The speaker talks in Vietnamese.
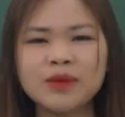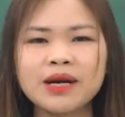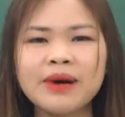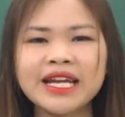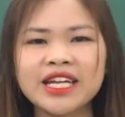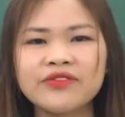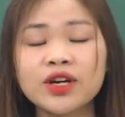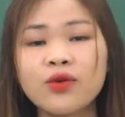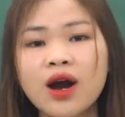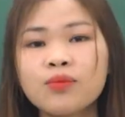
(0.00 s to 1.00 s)
mừng các bạn đến
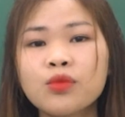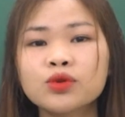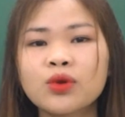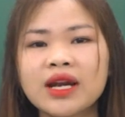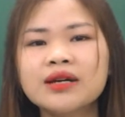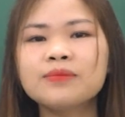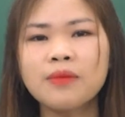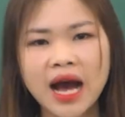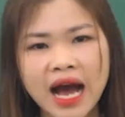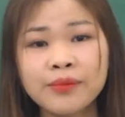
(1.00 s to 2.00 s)
với khoa học môn toán lớp
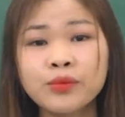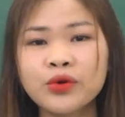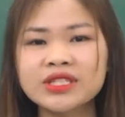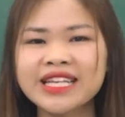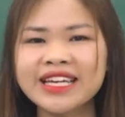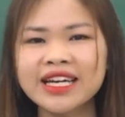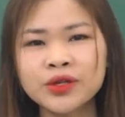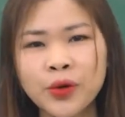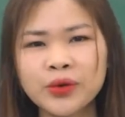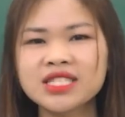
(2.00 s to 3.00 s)
ba, bộ sách Kết
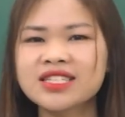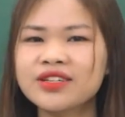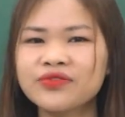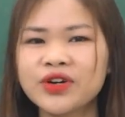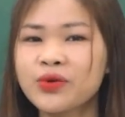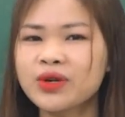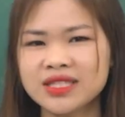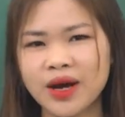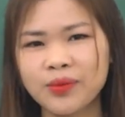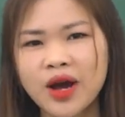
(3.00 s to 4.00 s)
nối tri thức với cuộc
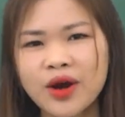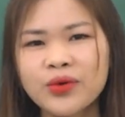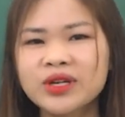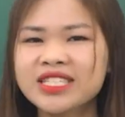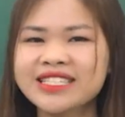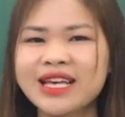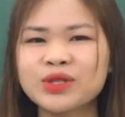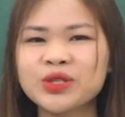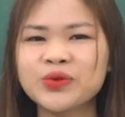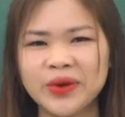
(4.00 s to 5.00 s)
sống của trường dạy học
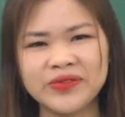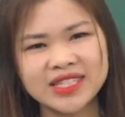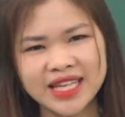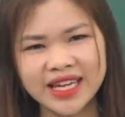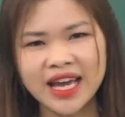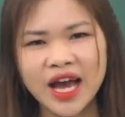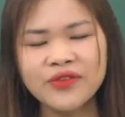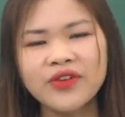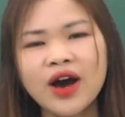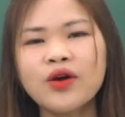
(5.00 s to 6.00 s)
trực tuyến VietJack.
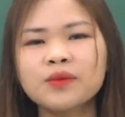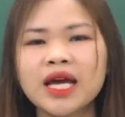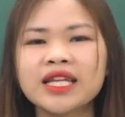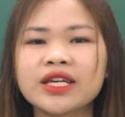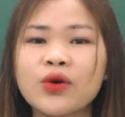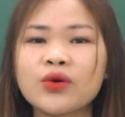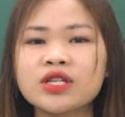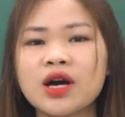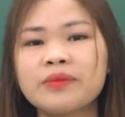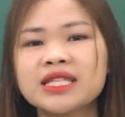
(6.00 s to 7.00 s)
Và hôm nay thì cô
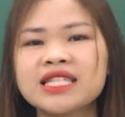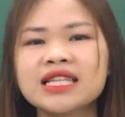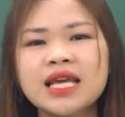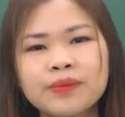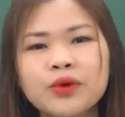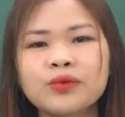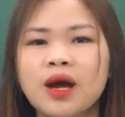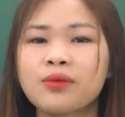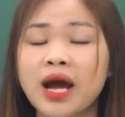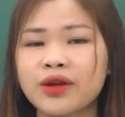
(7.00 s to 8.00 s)
trò mình sẽ tiếp tục
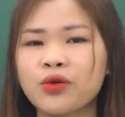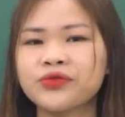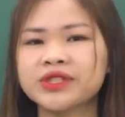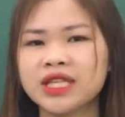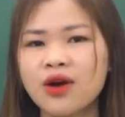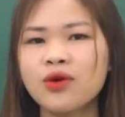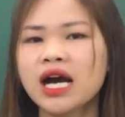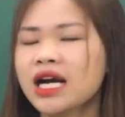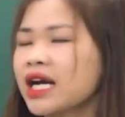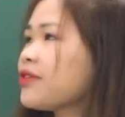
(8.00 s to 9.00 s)
đồng hành cùng với nhau
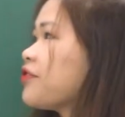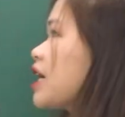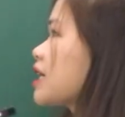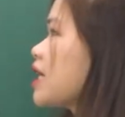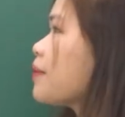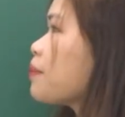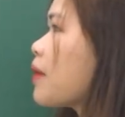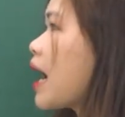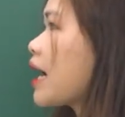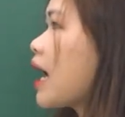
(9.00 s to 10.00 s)
khám phá tiếp
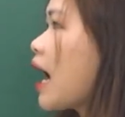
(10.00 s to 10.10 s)
bài